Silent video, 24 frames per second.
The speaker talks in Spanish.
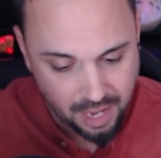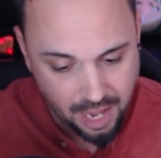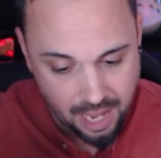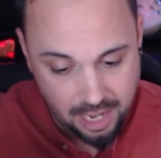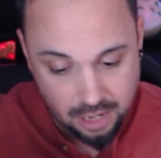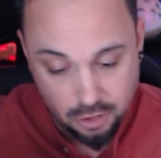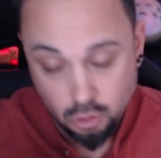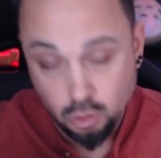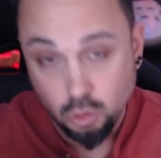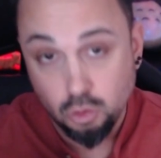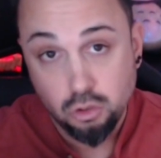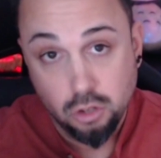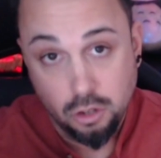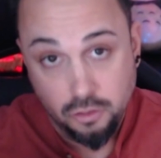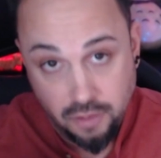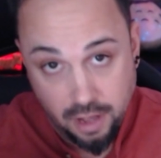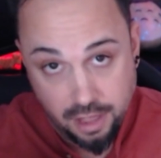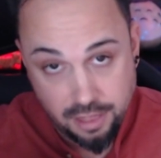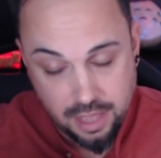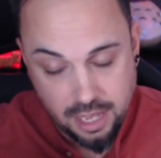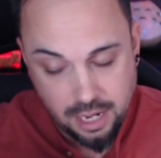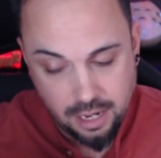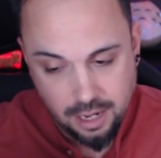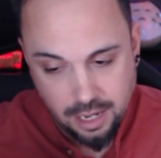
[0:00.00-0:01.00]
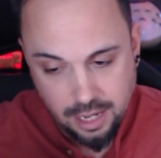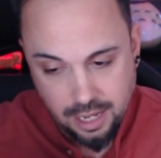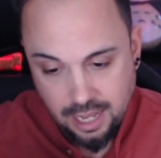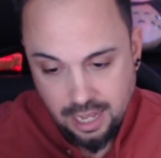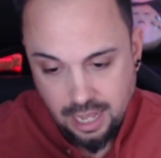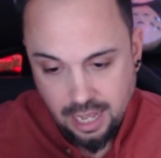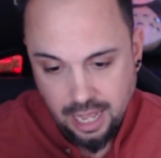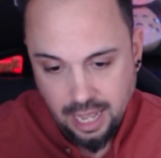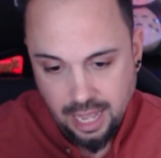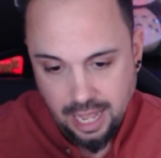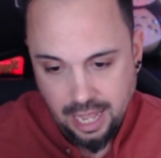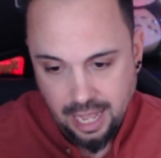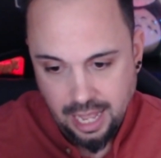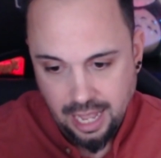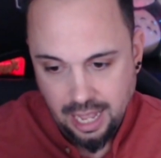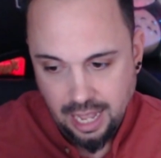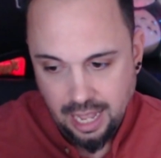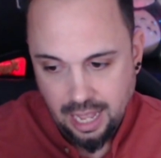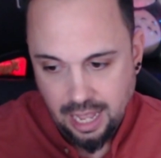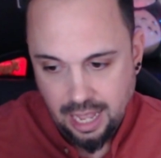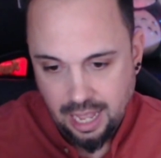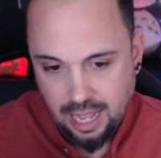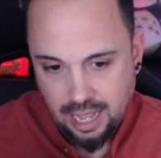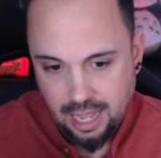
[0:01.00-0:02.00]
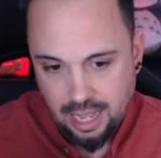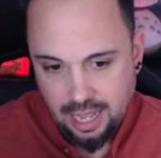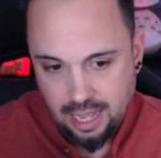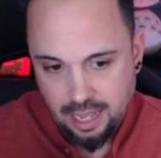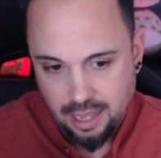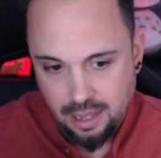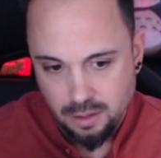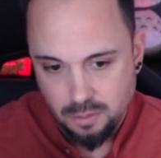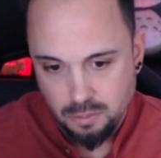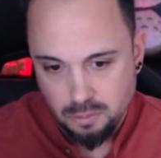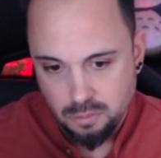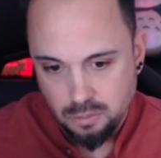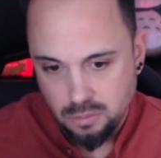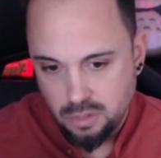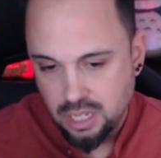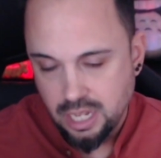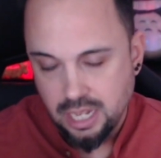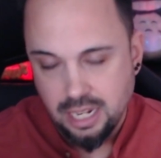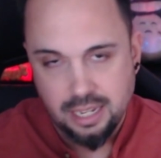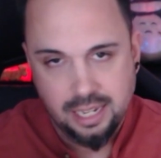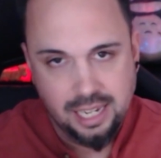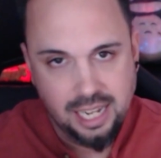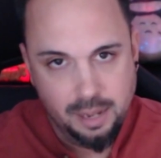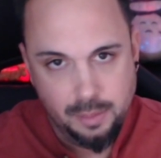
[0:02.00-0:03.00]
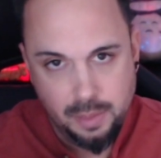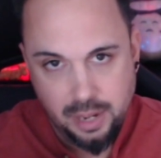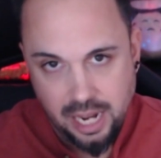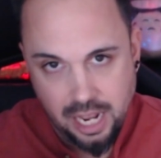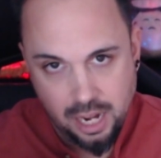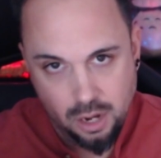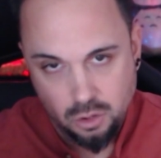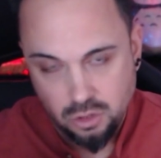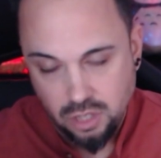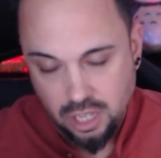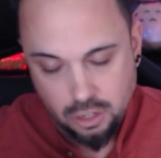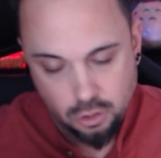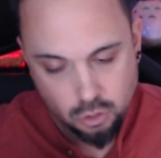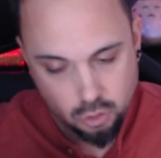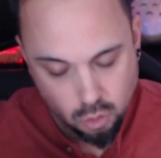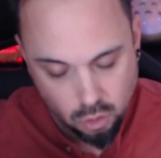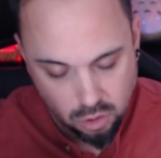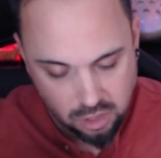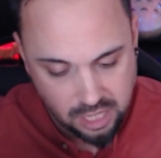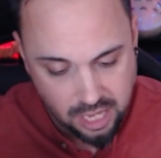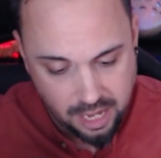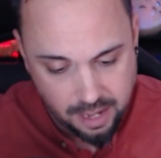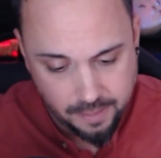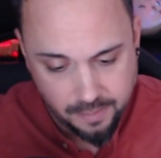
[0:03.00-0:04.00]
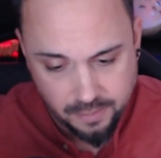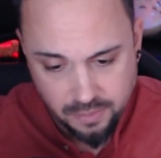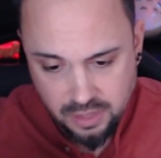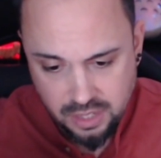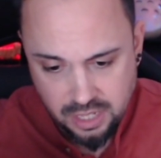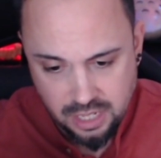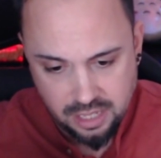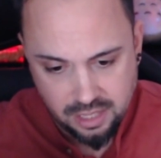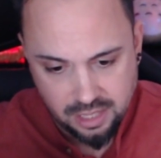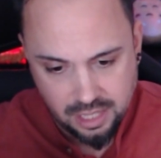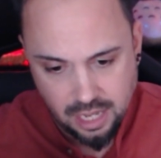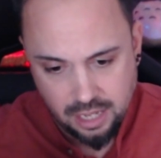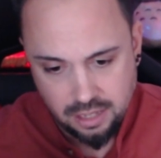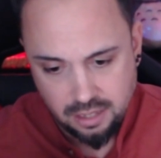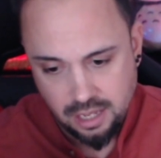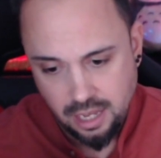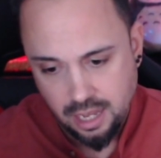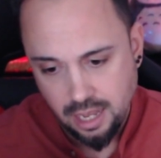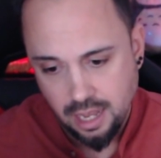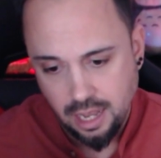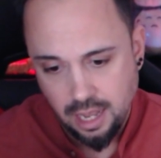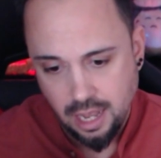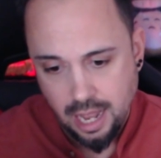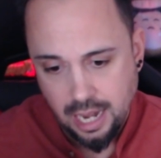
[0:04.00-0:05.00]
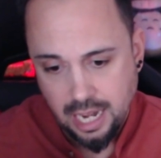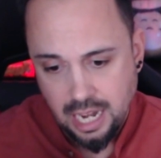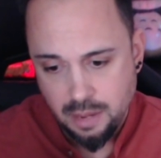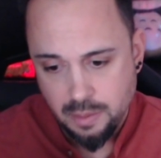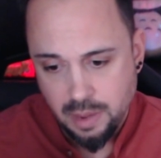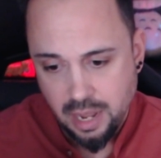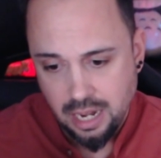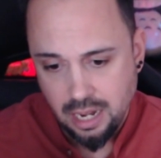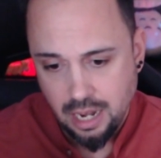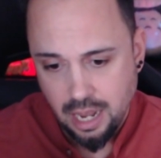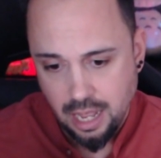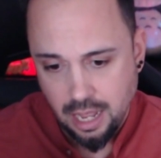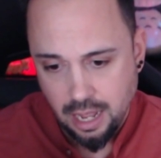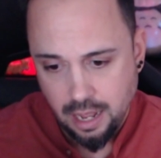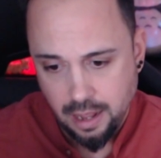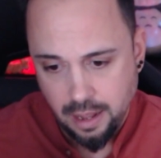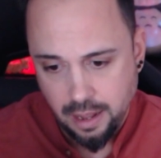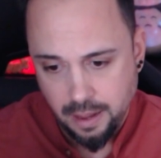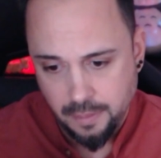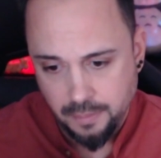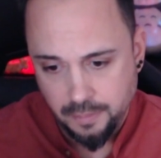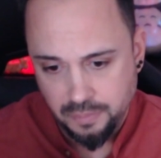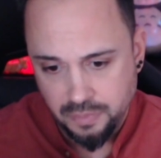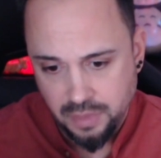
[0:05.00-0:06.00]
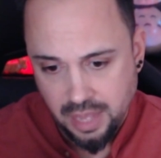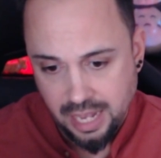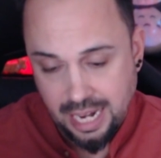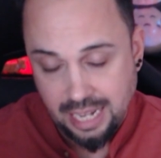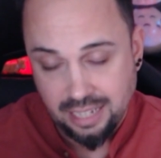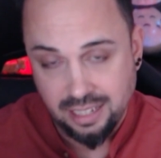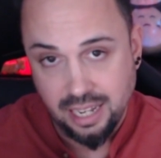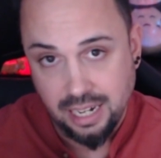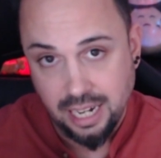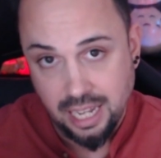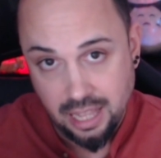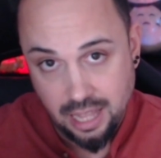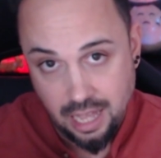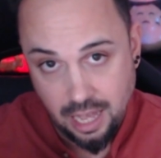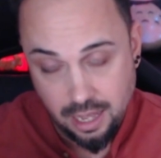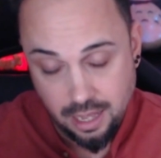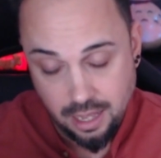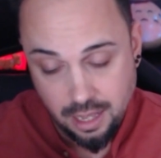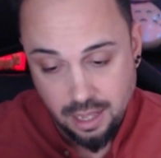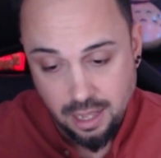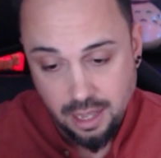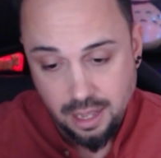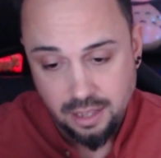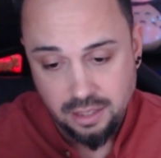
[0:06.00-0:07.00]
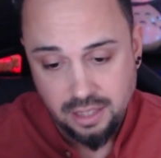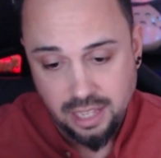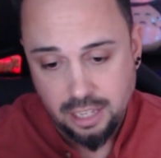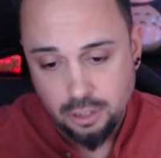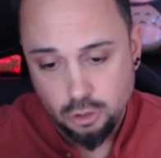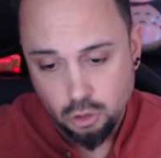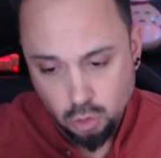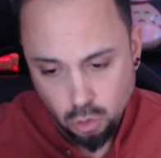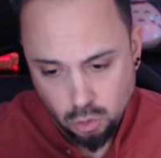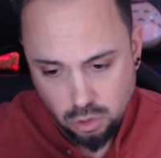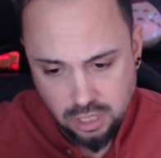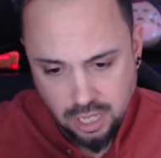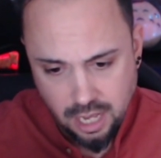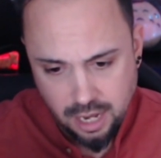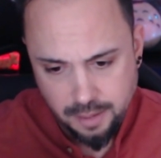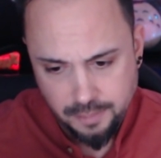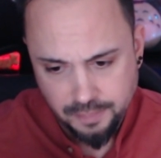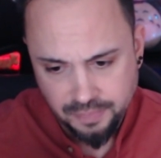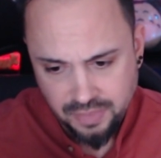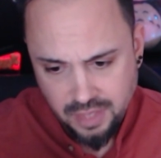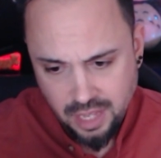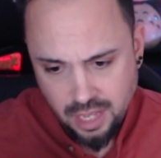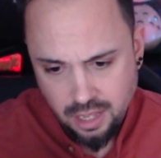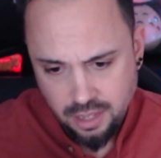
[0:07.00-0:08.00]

El insulto fácil. Eh, si eres camarero te insultan, si estás eh, a nivel eh, de la sanidad te insultan,